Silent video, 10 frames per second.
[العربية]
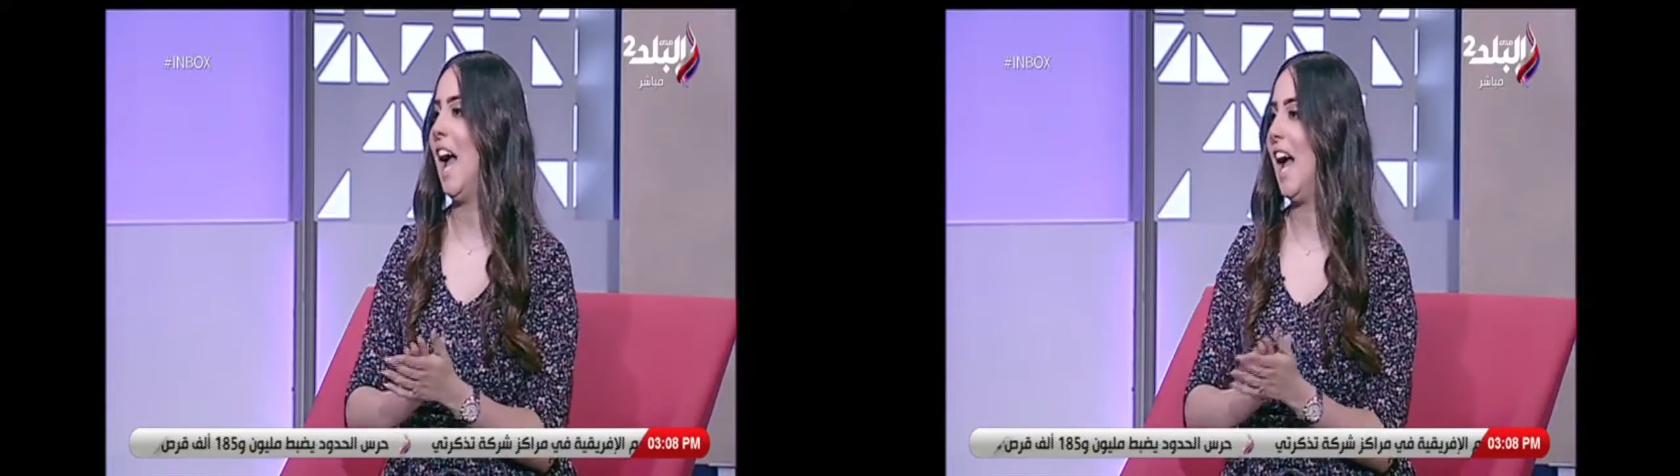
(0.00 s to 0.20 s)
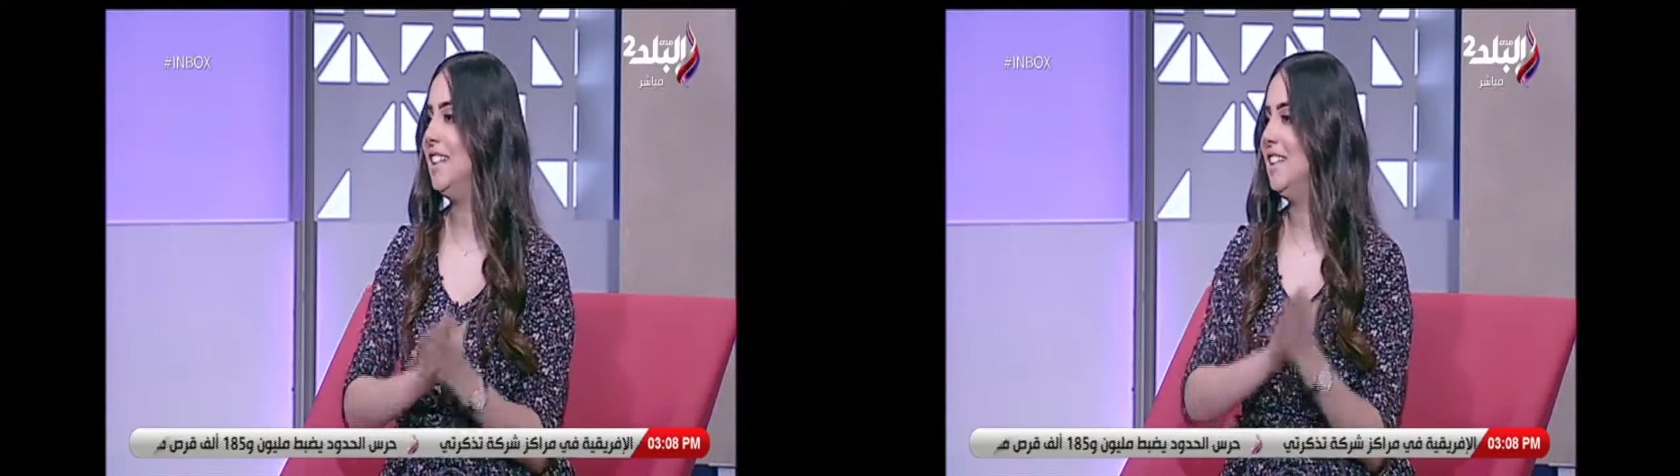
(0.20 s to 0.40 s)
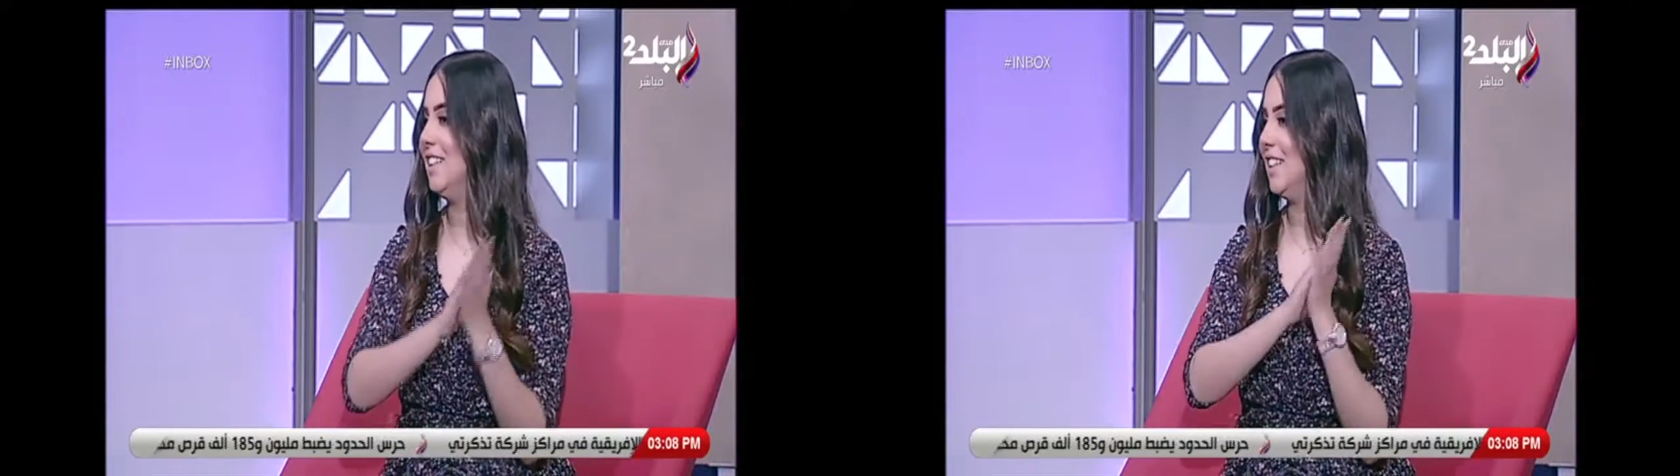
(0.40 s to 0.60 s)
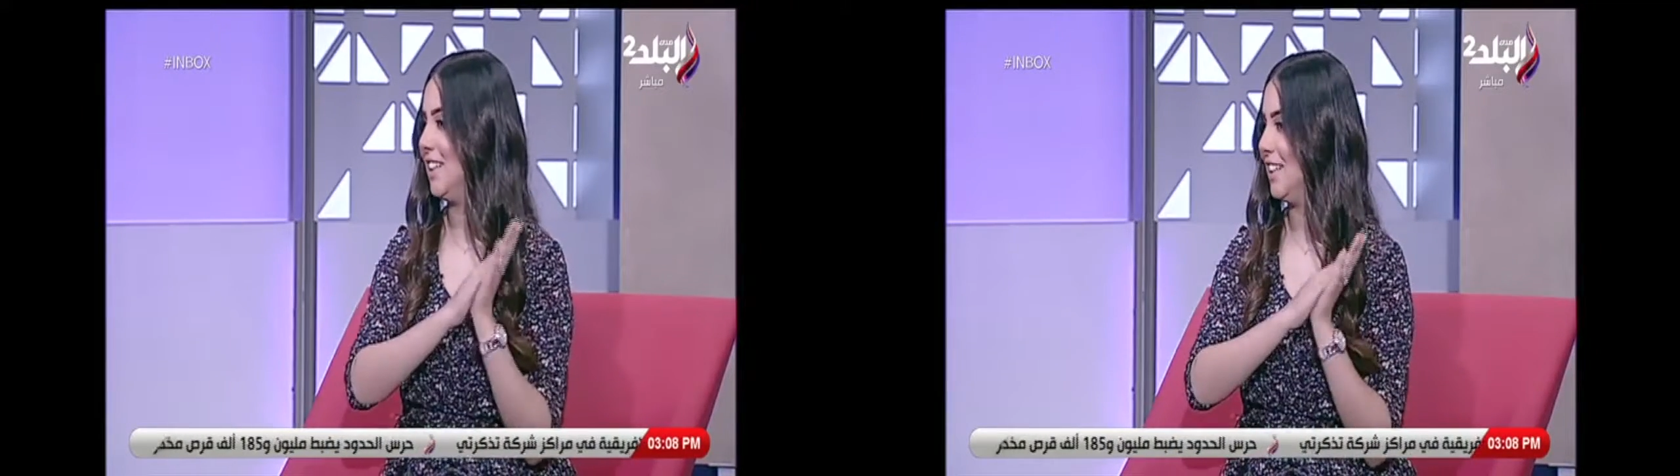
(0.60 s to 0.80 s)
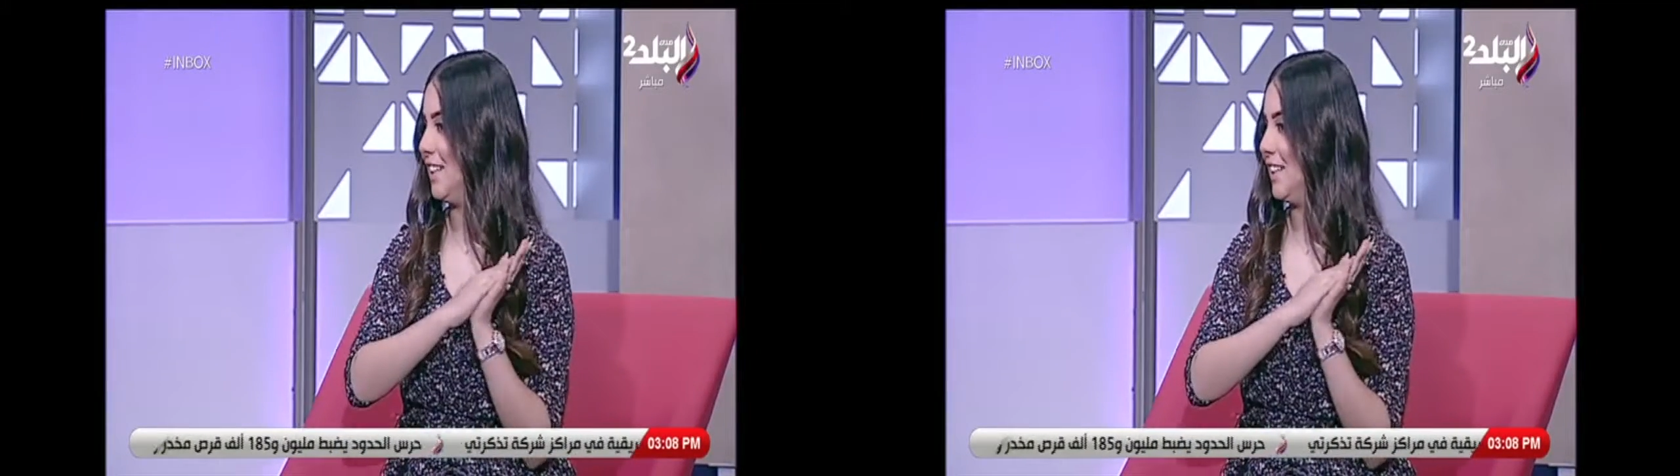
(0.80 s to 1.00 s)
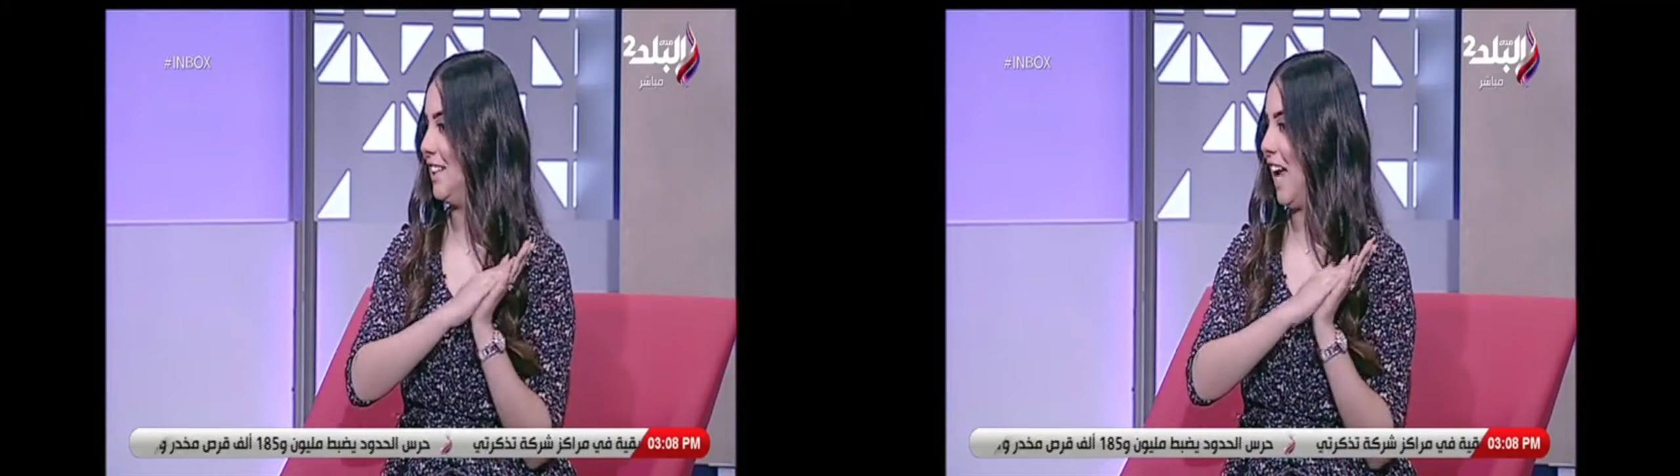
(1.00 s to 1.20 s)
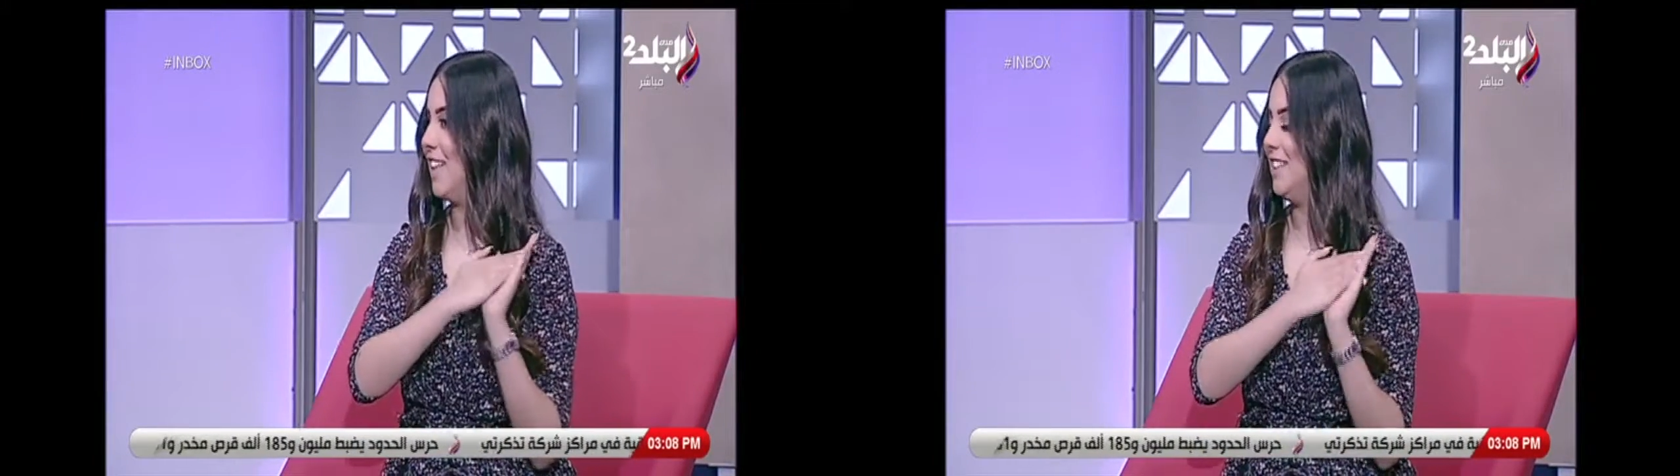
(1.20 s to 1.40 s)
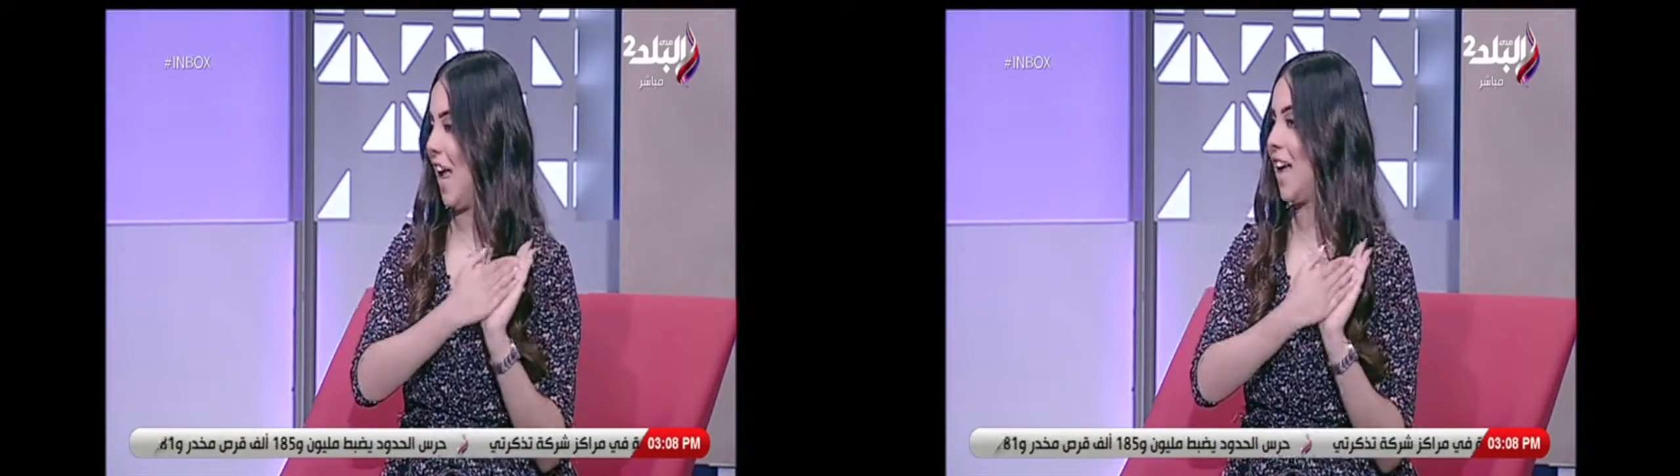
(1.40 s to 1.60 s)
لحد
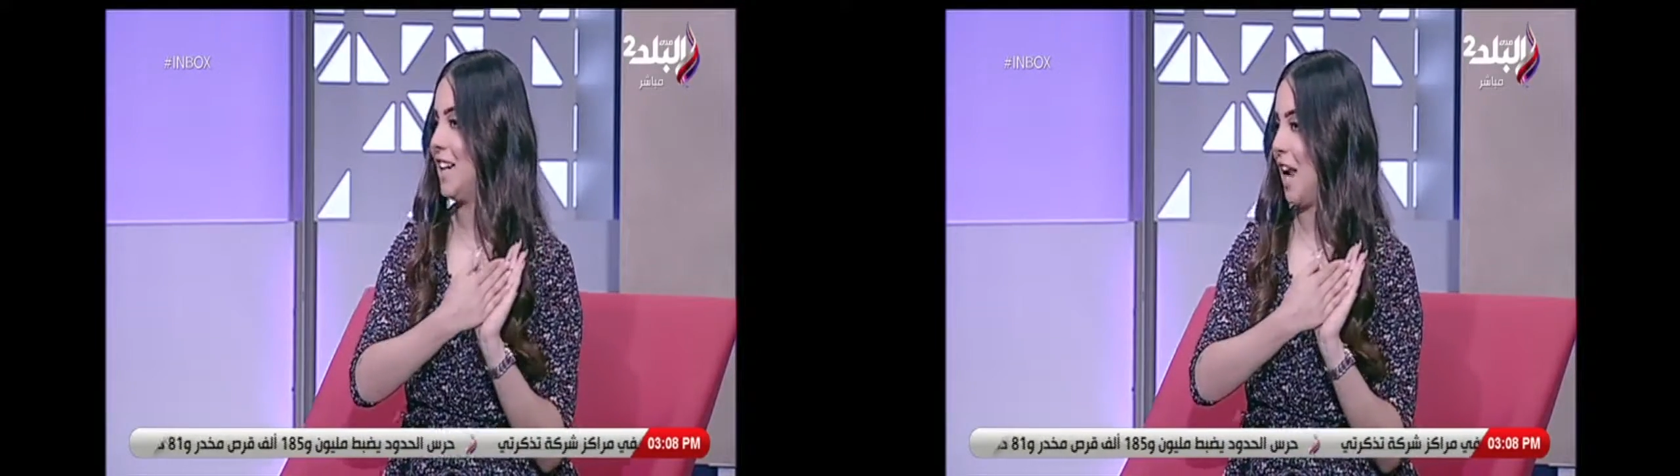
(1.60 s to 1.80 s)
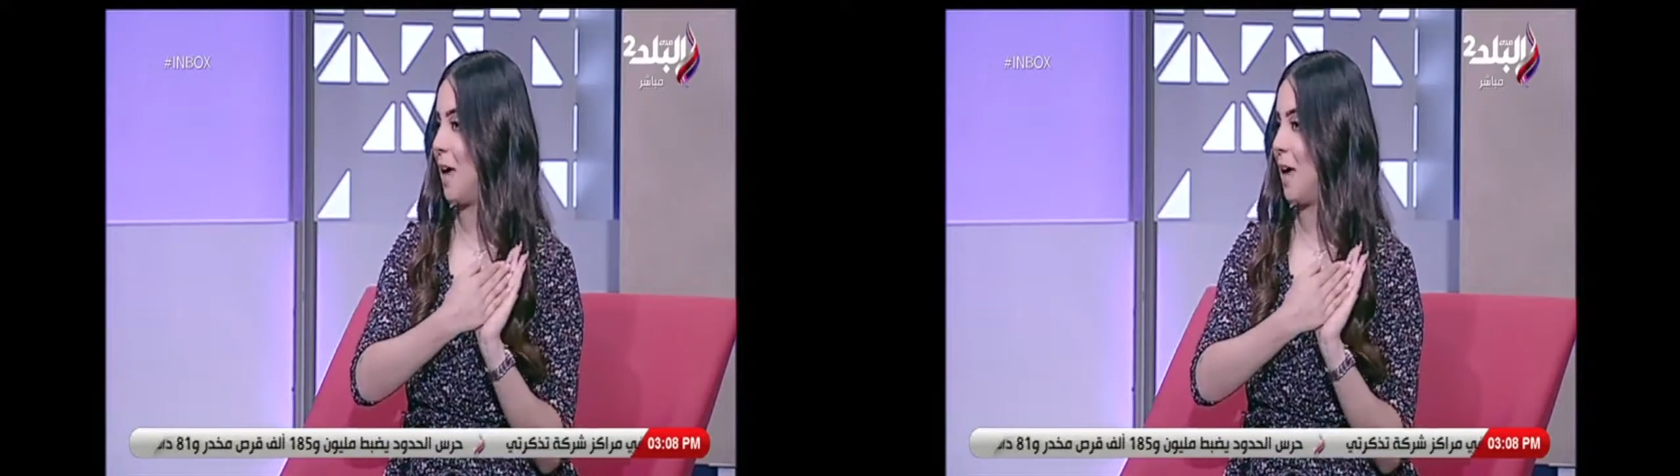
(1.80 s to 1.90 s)
لحد اخر